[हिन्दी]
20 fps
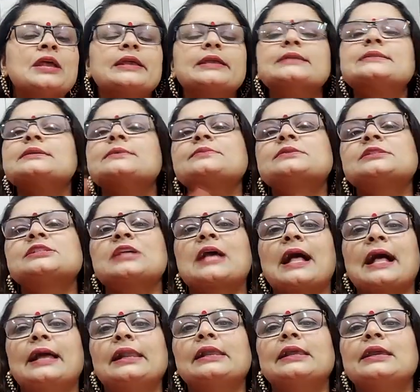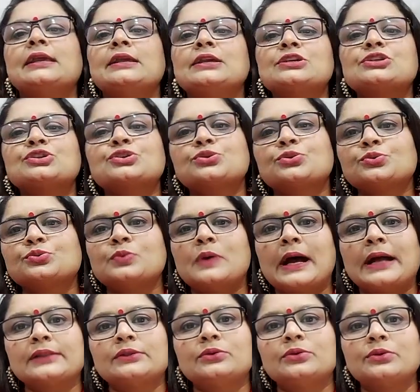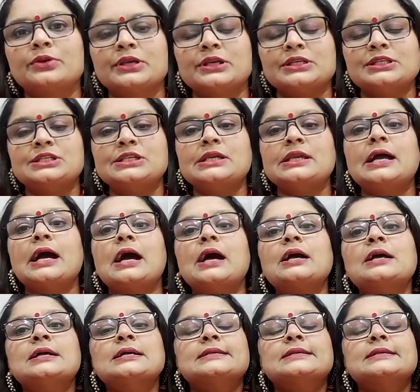कि जब साल की शुरुआत होगी जी हाँ